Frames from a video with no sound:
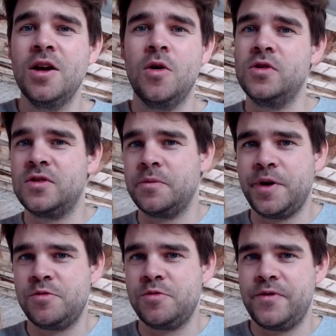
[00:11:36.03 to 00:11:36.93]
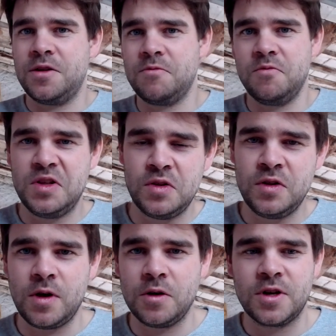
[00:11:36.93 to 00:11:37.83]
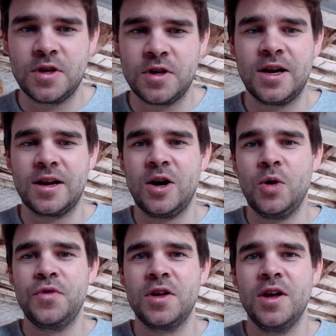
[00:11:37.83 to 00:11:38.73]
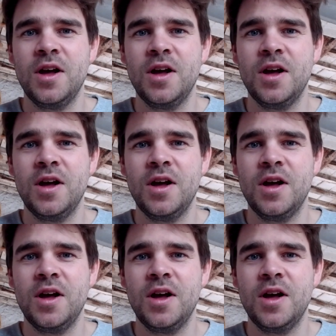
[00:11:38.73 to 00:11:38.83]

Und zum Beispiel, wenn ich mich nicht so auskenne, dann kaufe ich